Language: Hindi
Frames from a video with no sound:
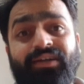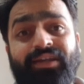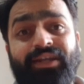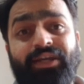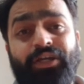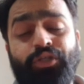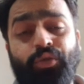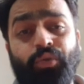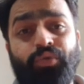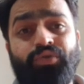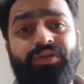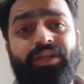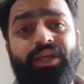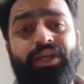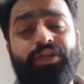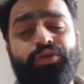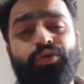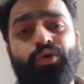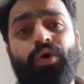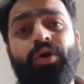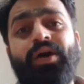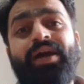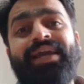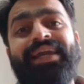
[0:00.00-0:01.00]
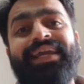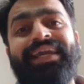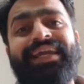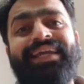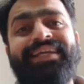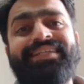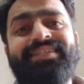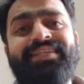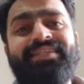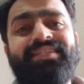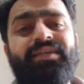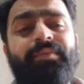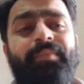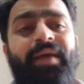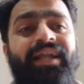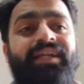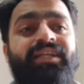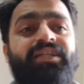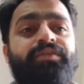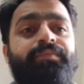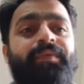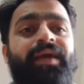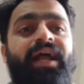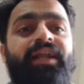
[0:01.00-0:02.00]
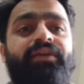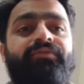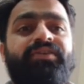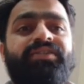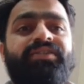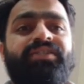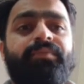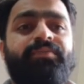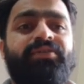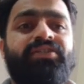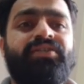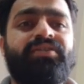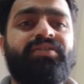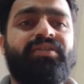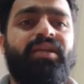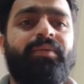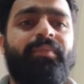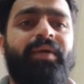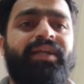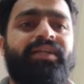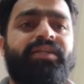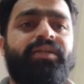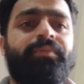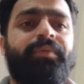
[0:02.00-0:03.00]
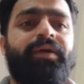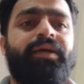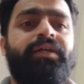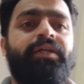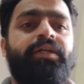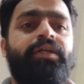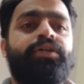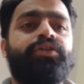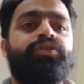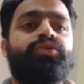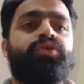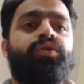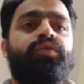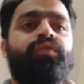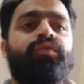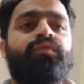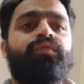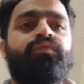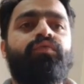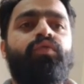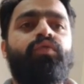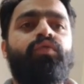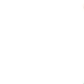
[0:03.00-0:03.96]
की सोच रही है जो एसीसी बैटरीज पे एडवांस केमिस्ट्री सेल बैटरी पे सो वो